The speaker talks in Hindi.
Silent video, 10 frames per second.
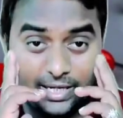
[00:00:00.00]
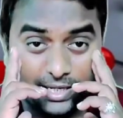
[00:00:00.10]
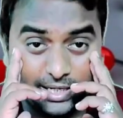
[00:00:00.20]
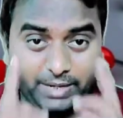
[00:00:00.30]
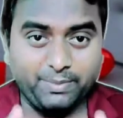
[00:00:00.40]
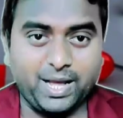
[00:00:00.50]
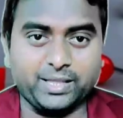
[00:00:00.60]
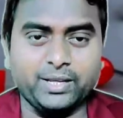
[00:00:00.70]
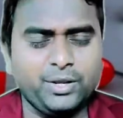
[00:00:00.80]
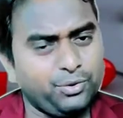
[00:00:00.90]
देखने के
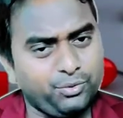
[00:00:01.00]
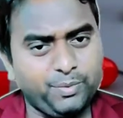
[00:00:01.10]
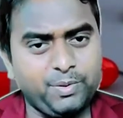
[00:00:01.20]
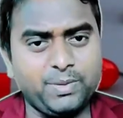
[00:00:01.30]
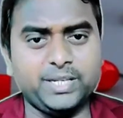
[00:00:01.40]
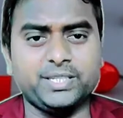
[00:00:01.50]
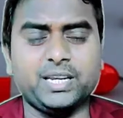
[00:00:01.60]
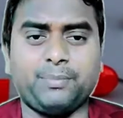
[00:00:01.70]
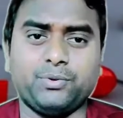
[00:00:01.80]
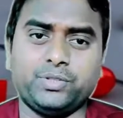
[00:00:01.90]
बाद कोई भी
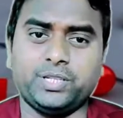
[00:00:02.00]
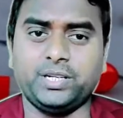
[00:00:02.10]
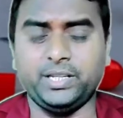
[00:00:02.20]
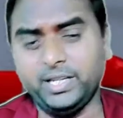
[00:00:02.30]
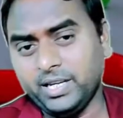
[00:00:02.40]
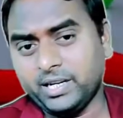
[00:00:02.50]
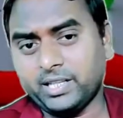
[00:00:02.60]
मेडिसिन आप खुद से न ले